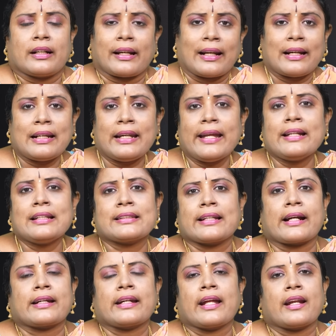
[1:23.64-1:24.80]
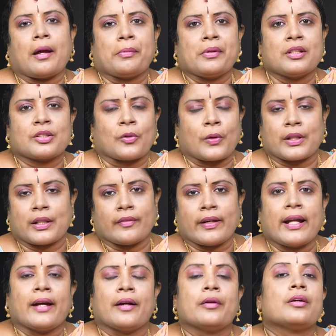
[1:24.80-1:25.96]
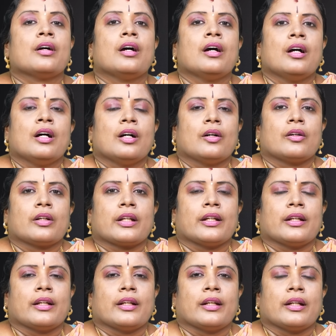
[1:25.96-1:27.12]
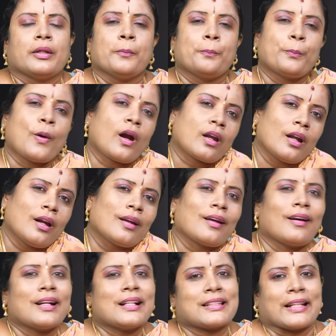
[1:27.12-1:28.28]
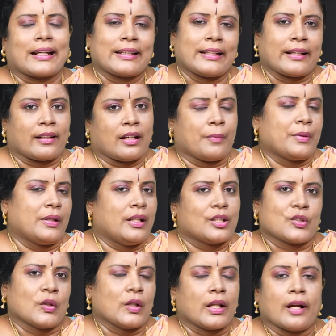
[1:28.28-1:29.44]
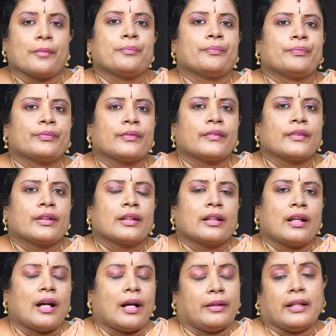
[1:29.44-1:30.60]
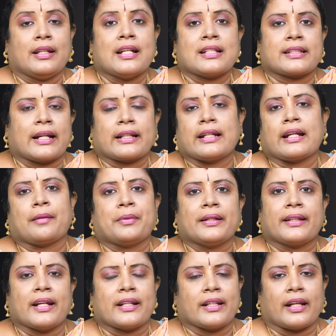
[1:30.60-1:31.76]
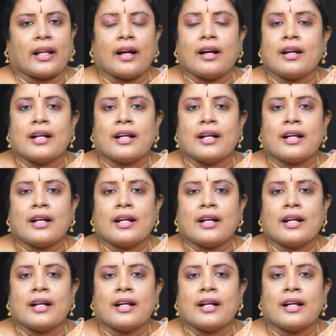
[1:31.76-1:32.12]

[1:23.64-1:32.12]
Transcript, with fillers: ட்ரெண்டிங் செக்டர் அப்படின்னு சொல்கிறத விட ஒரு இம்பார்ட்டண்ட்டான செக்டர் அப்படின்னே சொல்லலாம் அது என்ன செக்டர் அப்படின்னு கேட்டிங்கன்னா